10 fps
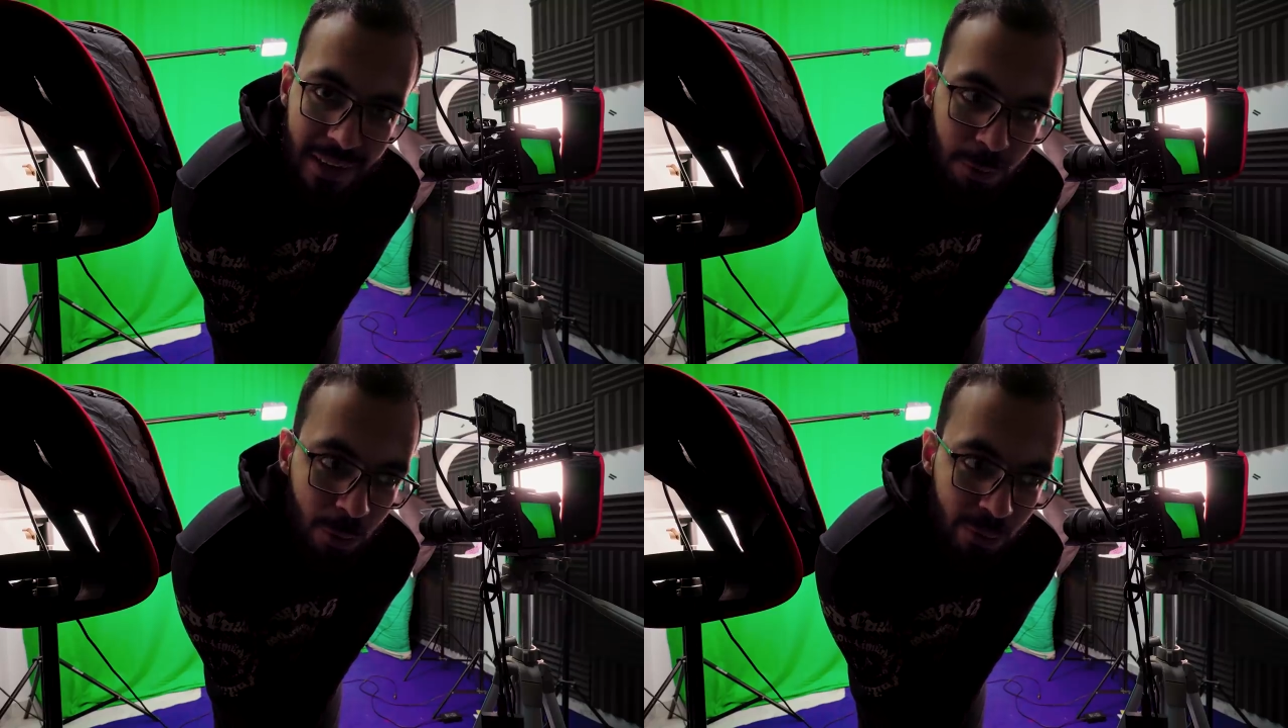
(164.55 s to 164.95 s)

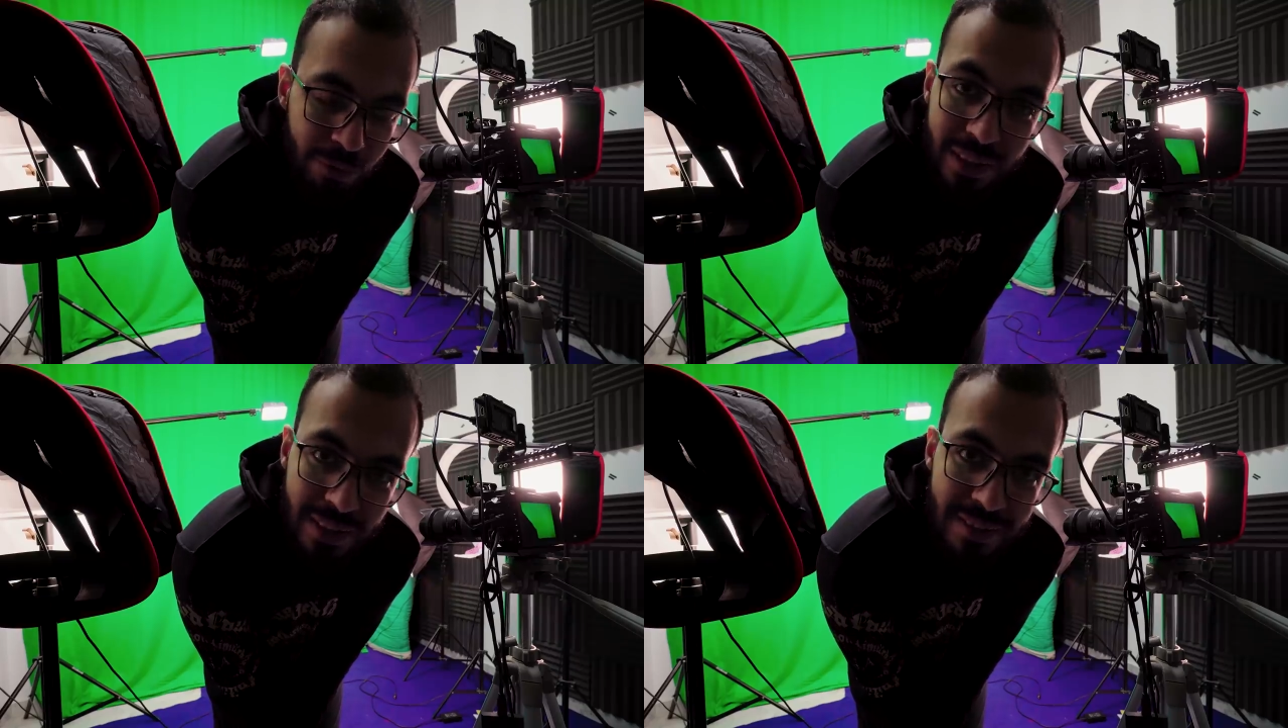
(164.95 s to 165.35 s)

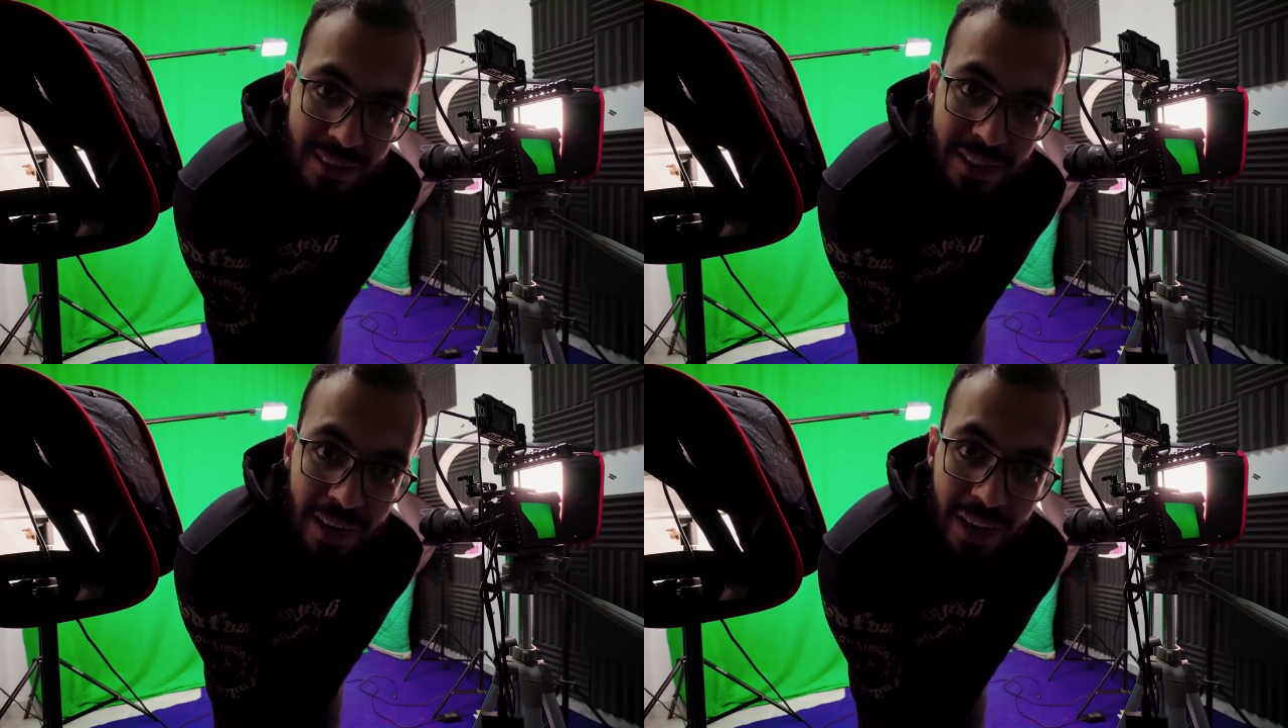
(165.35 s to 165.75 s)
وفي ناس
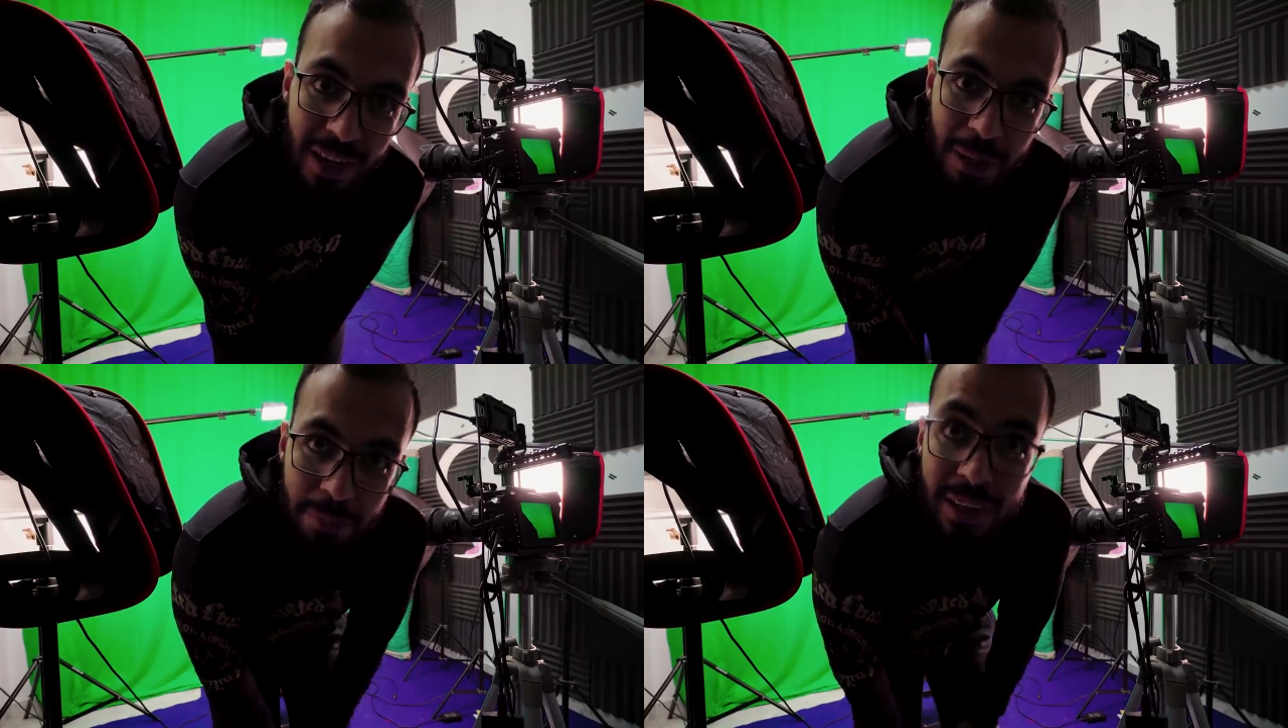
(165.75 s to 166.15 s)
كتيره
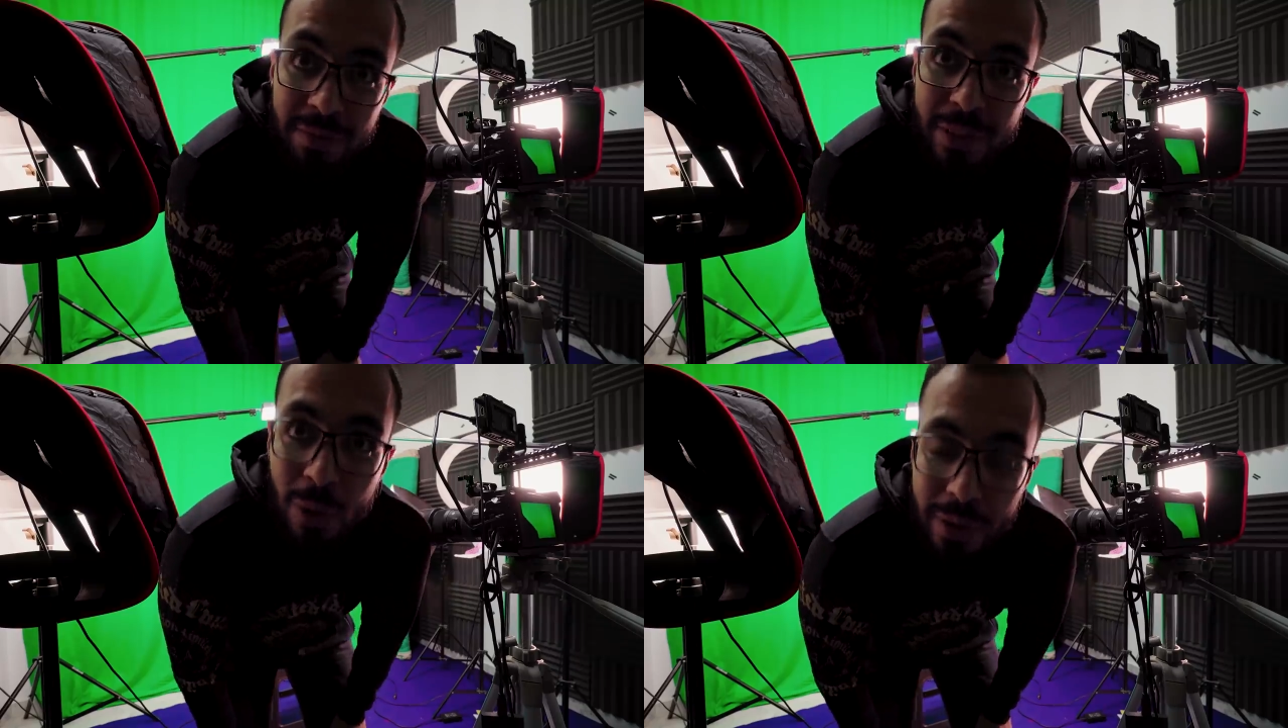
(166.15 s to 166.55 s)
من
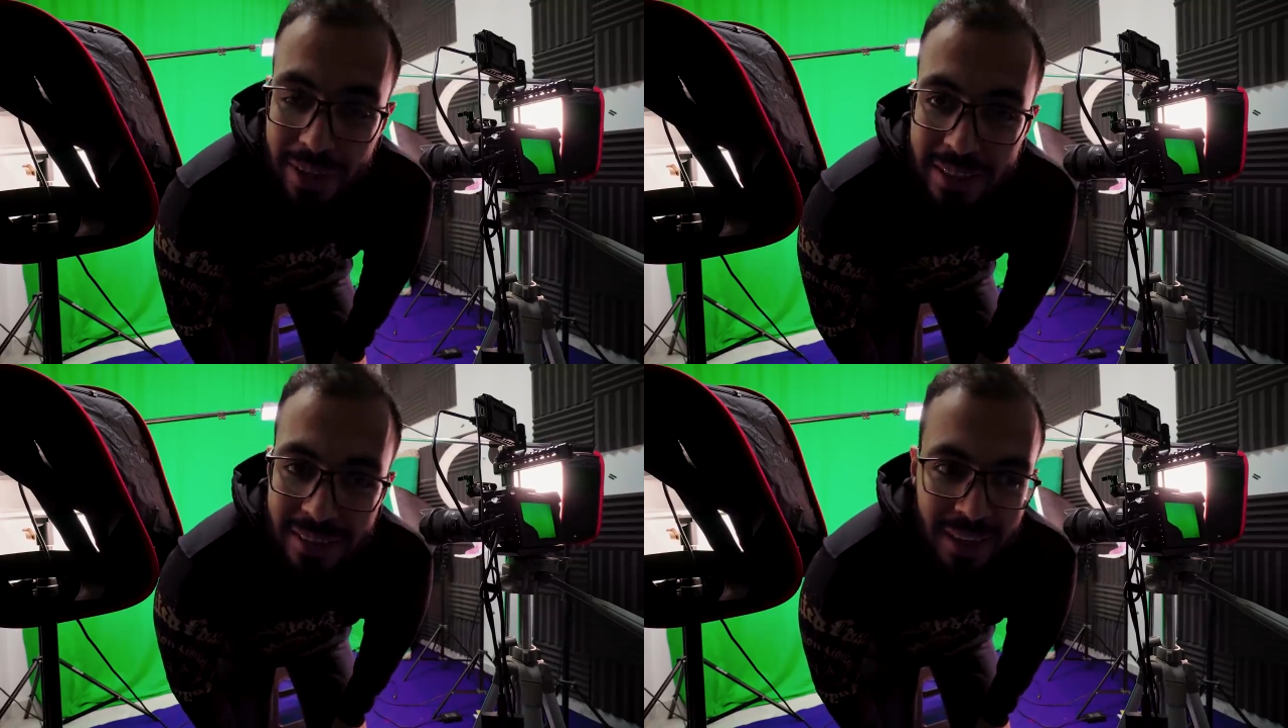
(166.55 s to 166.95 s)
الفيديو اللي
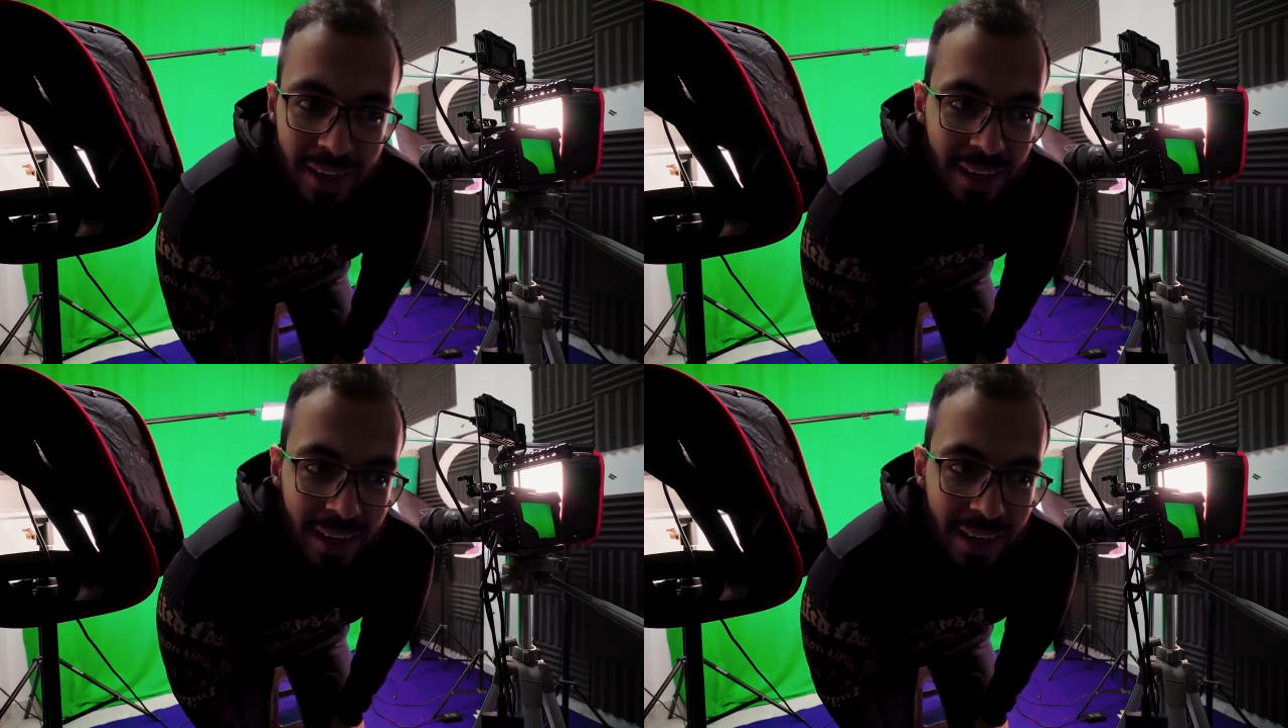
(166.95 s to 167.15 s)
فات آه